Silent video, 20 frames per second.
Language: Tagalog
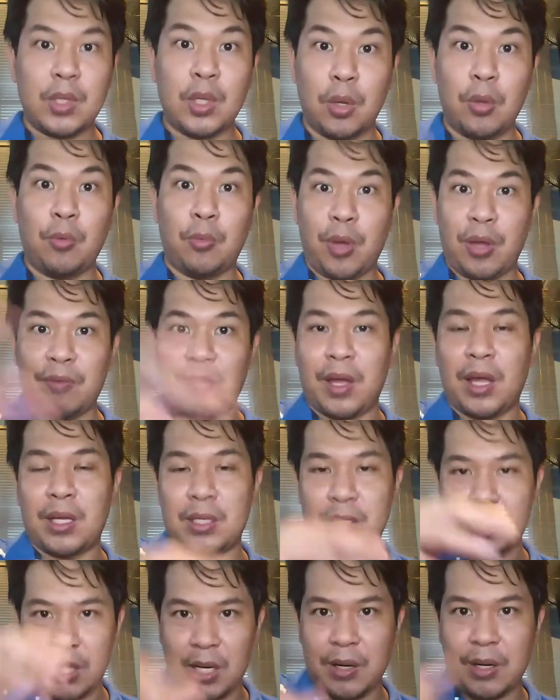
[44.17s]
yung wife,
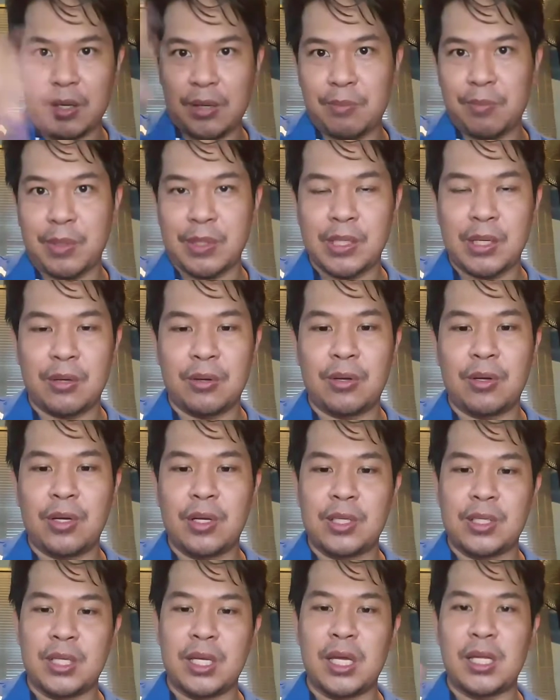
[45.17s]
uh, si Eric yung pinsan ko,
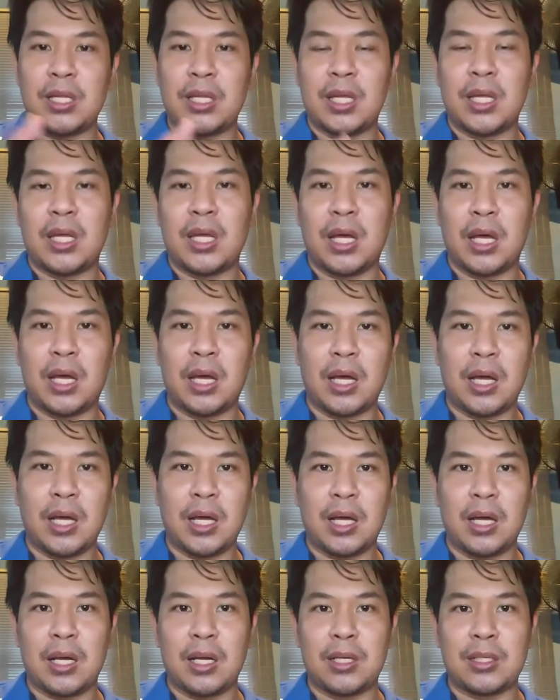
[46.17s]
si Kitty,
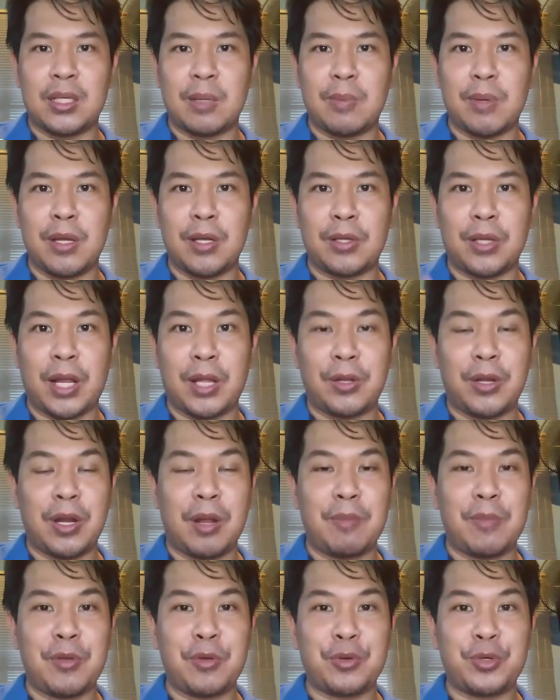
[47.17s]
uh, sabi niya tayo doon
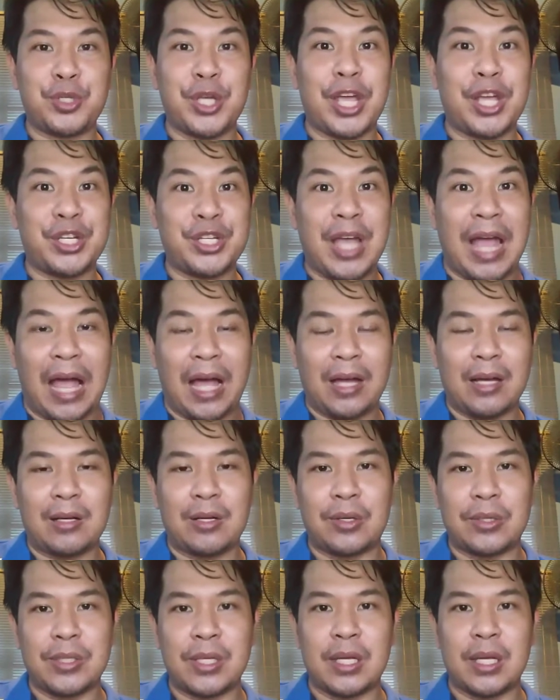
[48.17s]
namin yung Shake Shack
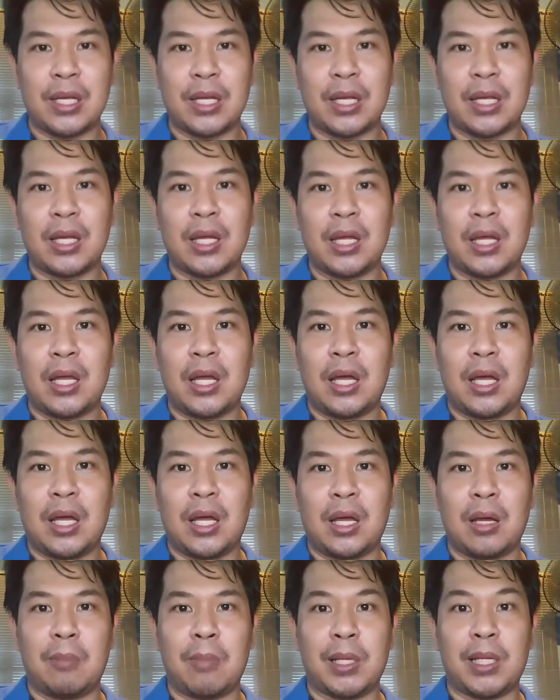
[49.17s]
kasi
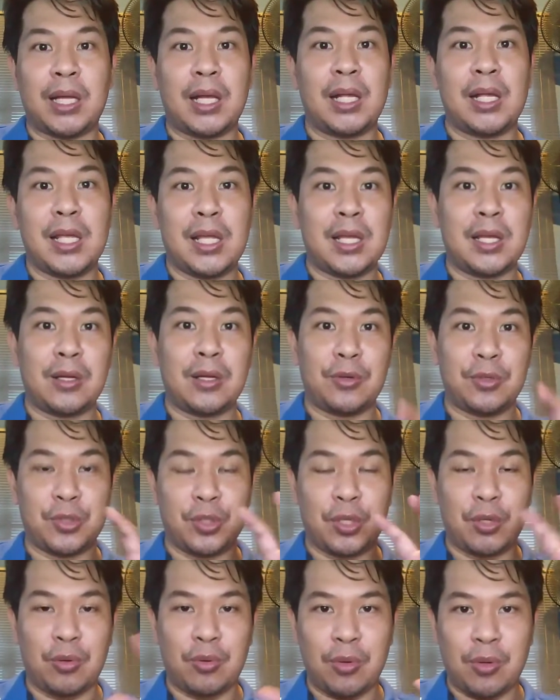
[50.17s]
uh, matagal niya
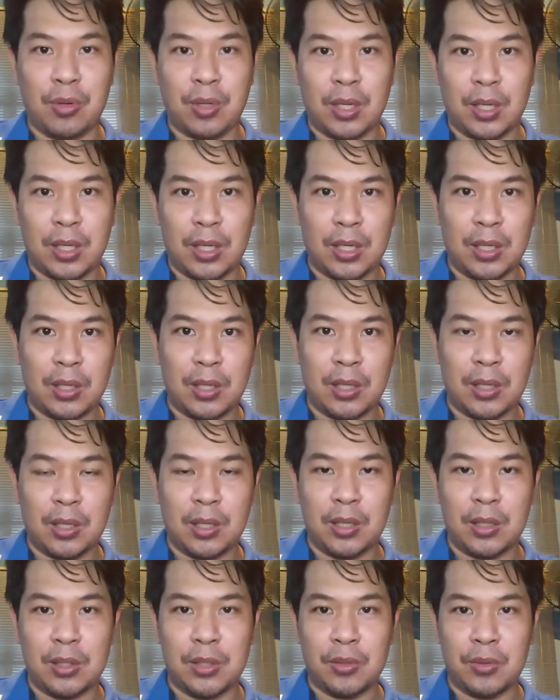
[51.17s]
gusto dong,
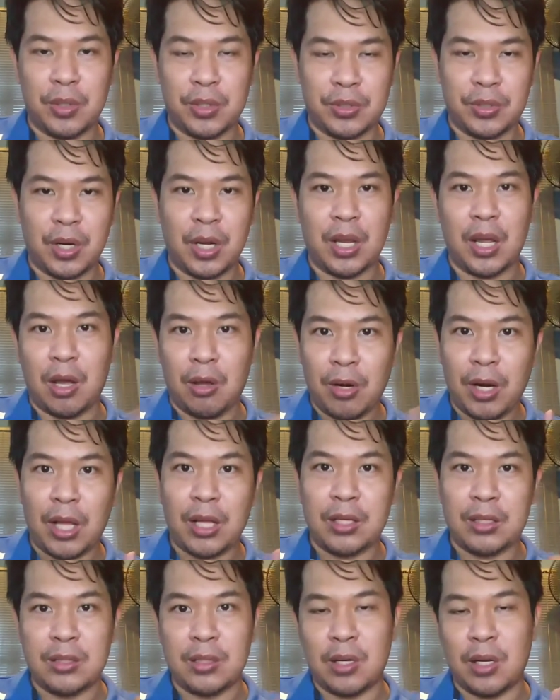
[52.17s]
uh, you know, i-try. Ako
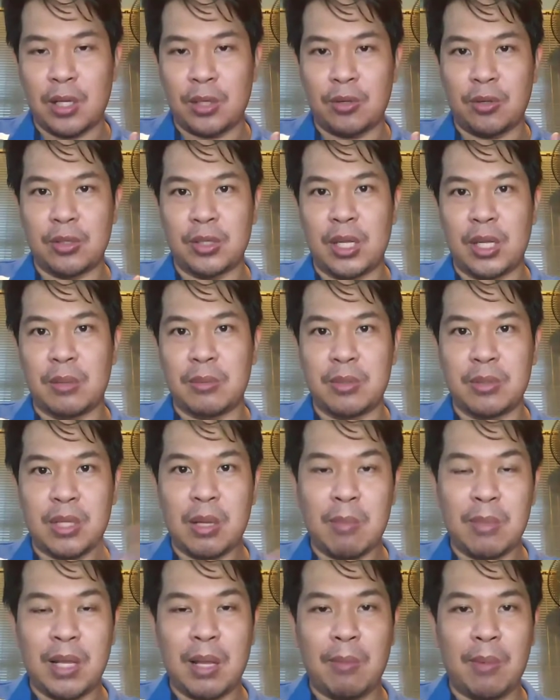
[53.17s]
rin, so I told them, oh,
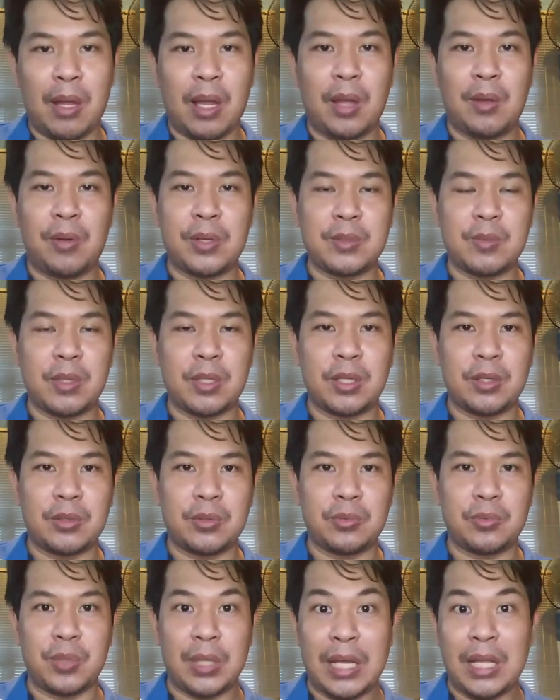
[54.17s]
tama-tama, I was wanted
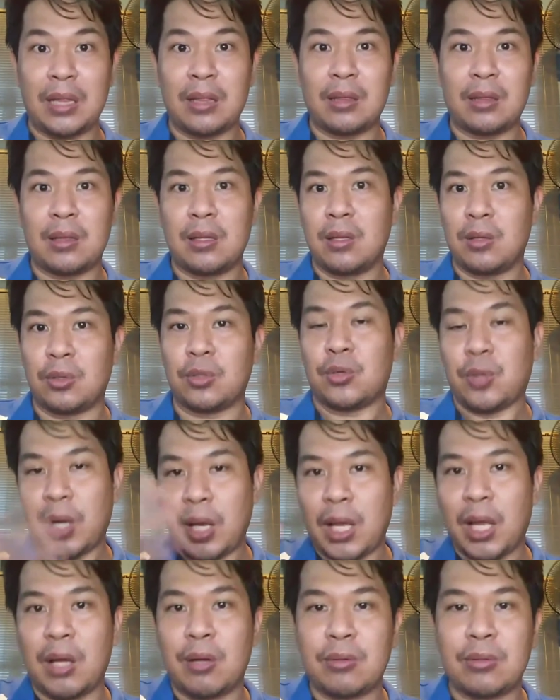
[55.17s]
to eat, to
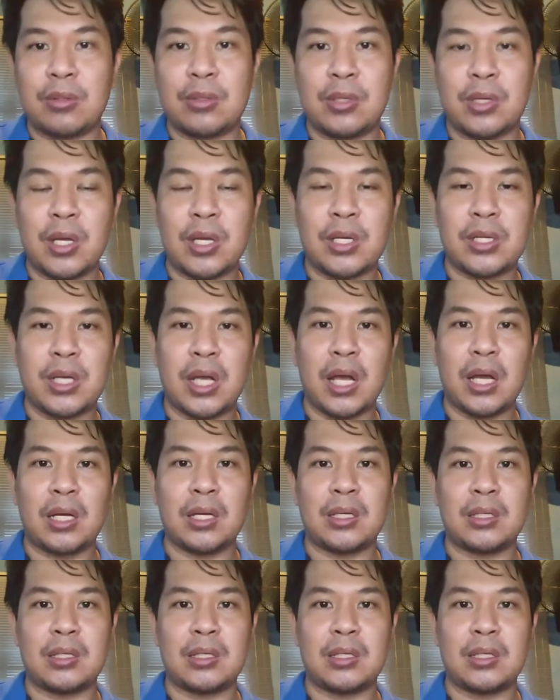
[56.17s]
try out Shake Shack